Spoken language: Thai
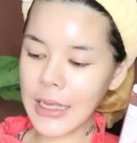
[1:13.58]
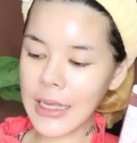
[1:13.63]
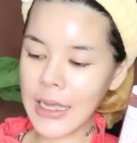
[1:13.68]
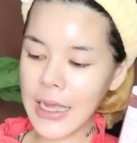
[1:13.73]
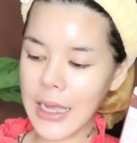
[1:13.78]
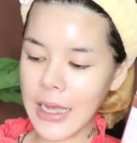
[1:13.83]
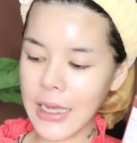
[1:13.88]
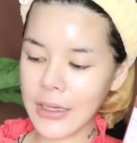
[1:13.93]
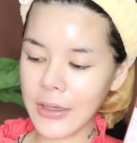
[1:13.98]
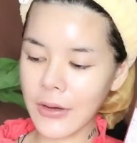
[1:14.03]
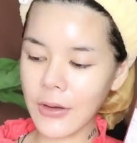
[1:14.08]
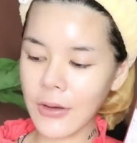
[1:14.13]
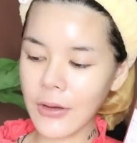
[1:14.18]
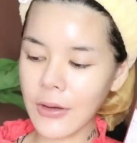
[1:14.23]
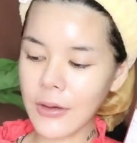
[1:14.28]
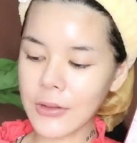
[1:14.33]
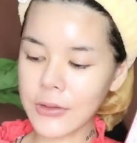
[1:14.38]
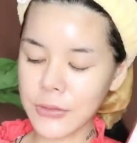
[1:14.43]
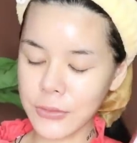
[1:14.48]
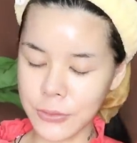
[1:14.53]
ราคาก็
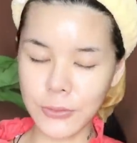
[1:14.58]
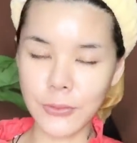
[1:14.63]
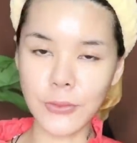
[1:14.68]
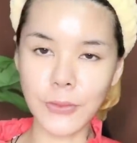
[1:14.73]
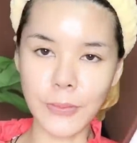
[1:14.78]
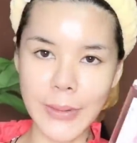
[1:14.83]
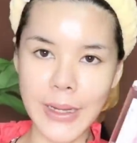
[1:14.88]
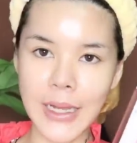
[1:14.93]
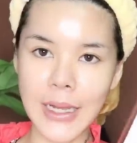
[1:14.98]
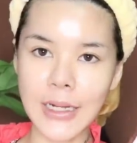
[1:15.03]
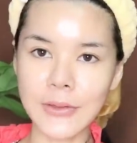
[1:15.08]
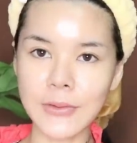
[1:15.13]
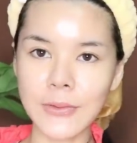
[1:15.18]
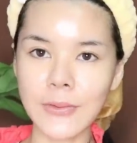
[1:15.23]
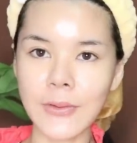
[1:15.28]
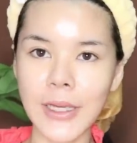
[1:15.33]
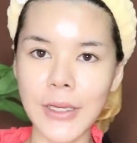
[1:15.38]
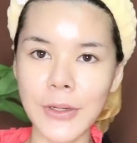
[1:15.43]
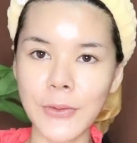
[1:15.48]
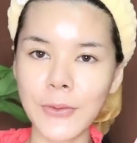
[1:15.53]
ถูกมาก
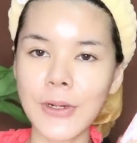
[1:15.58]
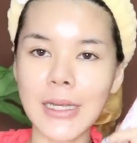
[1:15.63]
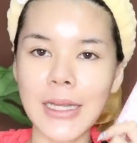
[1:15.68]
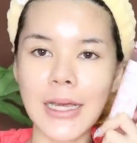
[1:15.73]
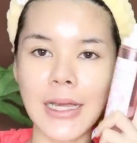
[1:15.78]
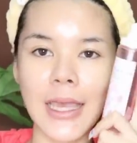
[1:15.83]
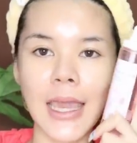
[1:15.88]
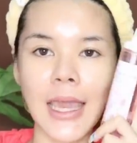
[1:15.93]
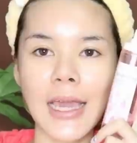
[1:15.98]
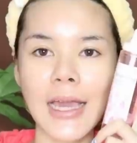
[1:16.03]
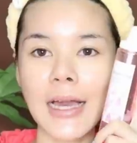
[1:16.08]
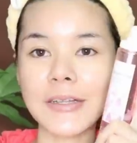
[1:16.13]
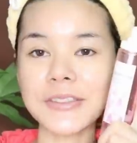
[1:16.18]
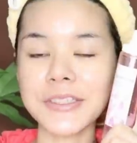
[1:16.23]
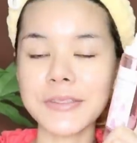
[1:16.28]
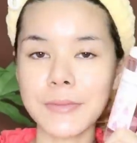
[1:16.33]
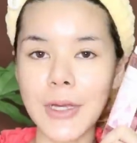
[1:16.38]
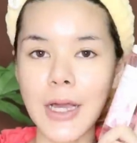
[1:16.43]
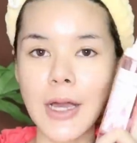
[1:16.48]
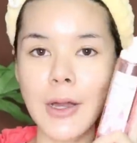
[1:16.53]
ด้วย ขวดละแค่
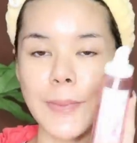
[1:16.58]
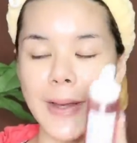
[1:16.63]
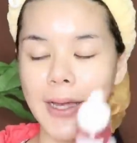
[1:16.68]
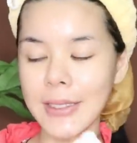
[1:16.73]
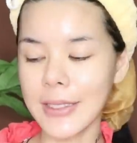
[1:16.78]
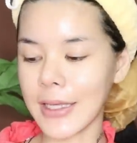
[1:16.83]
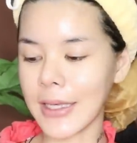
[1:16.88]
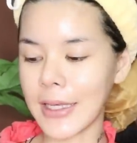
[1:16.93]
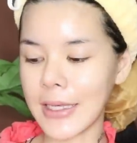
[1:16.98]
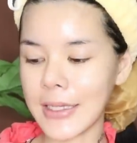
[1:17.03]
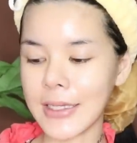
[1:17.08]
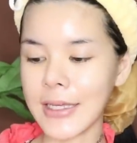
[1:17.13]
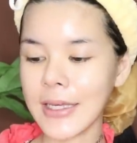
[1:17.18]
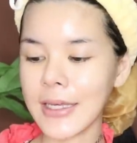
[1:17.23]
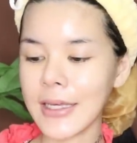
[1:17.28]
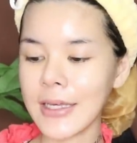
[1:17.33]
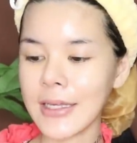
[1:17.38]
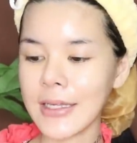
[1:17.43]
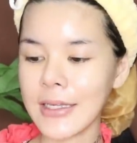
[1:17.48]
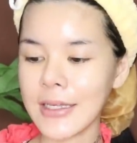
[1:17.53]
99 บาทเอง
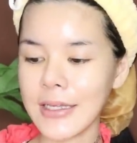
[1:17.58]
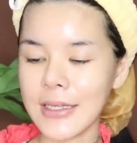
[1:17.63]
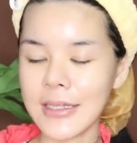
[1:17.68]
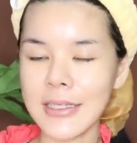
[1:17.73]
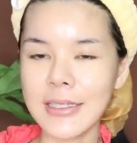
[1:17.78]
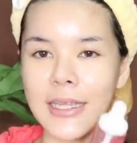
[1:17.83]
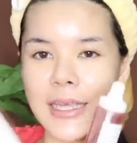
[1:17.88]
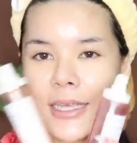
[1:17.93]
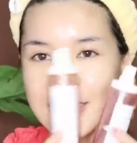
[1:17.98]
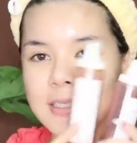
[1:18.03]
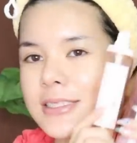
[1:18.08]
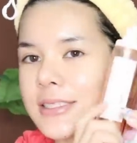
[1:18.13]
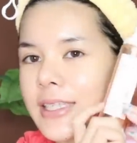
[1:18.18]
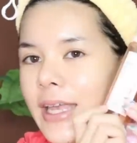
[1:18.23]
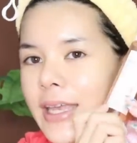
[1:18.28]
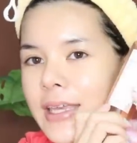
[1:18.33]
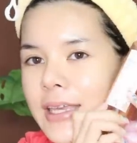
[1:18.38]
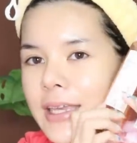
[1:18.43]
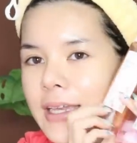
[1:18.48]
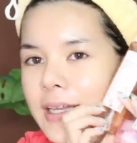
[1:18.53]
เนี่ย
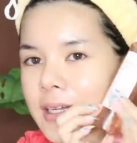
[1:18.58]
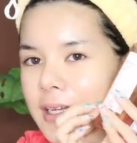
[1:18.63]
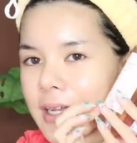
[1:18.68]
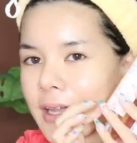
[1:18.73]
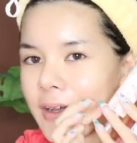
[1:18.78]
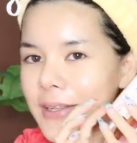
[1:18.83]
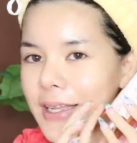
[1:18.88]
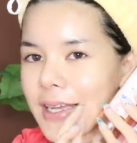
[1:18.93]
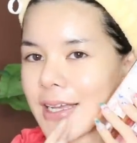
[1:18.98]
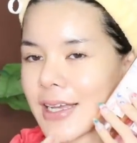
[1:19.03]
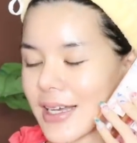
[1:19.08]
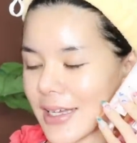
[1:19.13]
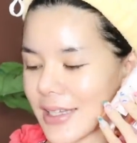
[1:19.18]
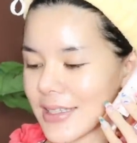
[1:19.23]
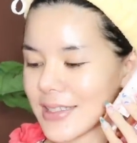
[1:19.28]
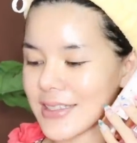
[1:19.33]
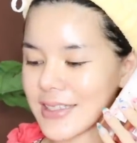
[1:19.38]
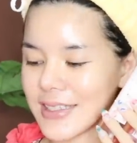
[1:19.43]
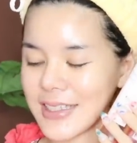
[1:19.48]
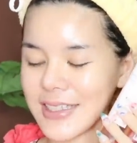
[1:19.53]
ใช้เยอะแล้วนะคะ
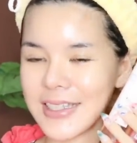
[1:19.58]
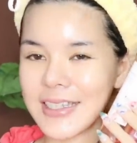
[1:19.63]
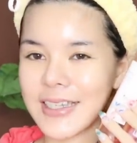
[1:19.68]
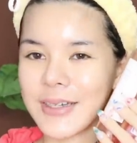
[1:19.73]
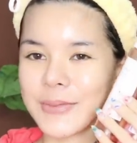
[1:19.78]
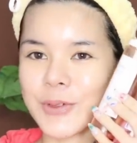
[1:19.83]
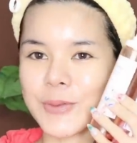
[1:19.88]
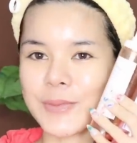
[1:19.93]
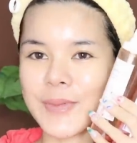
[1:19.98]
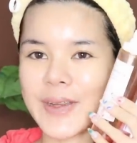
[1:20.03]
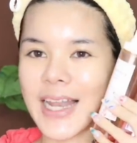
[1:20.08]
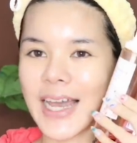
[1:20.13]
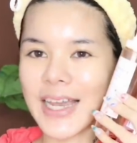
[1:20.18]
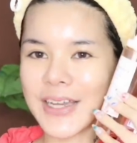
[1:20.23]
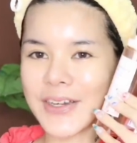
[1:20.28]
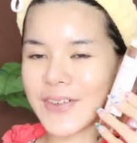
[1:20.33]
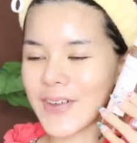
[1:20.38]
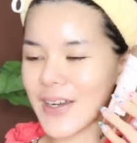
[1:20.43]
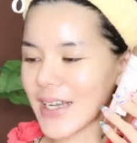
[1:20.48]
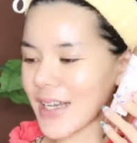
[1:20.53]
หมดไปหลาย
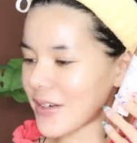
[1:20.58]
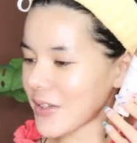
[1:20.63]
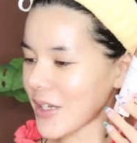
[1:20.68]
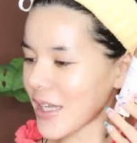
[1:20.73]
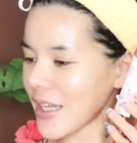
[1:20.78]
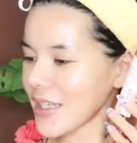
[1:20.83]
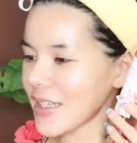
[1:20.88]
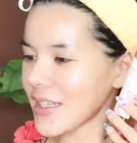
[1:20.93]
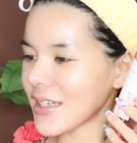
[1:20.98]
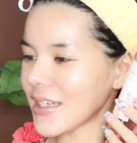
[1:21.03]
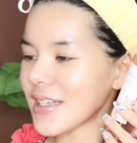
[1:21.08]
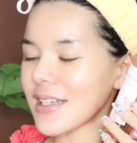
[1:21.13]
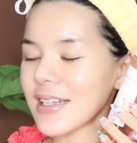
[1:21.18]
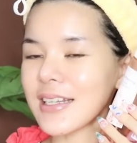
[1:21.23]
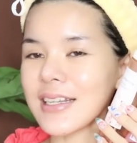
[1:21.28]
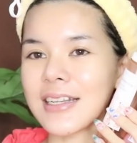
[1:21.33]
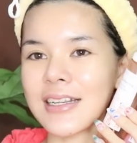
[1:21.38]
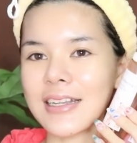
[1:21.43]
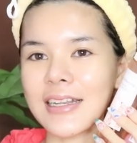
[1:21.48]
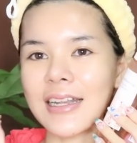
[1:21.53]
ขวดแล้วนะ
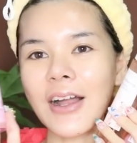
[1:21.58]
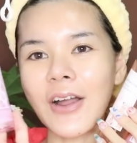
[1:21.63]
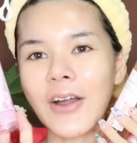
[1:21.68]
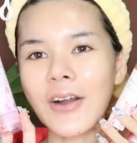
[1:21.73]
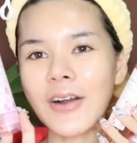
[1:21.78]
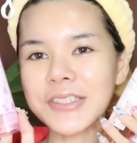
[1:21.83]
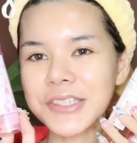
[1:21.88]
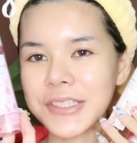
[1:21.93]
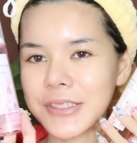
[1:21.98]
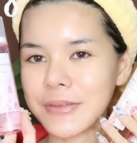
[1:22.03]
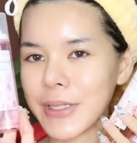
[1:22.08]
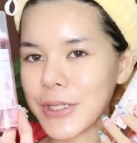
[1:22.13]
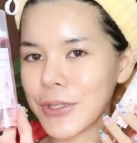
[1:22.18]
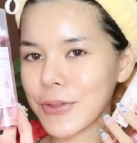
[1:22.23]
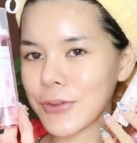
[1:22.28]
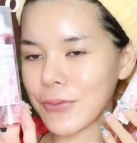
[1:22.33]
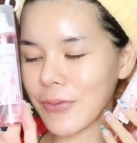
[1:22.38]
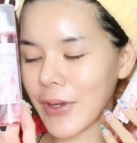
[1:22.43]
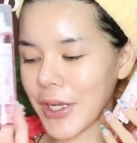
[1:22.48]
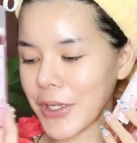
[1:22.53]
แล้วก็ซื้อมา
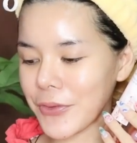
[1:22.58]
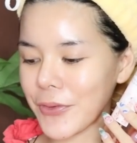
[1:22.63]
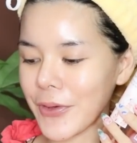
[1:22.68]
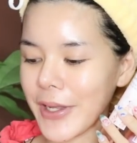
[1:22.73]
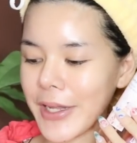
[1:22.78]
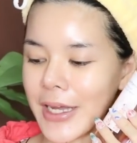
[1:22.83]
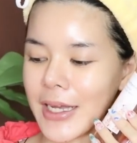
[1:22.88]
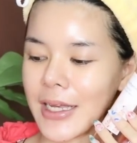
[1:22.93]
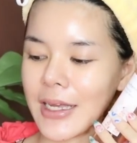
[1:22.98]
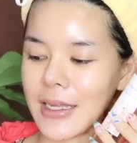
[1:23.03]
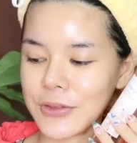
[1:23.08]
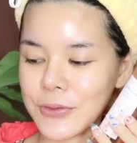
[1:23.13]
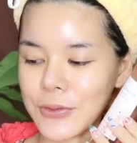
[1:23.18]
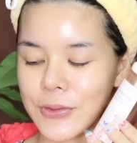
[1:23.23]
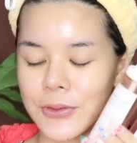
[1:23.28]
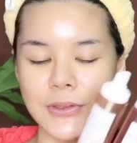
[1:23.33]
ตุนไว้ด้วยนะคะ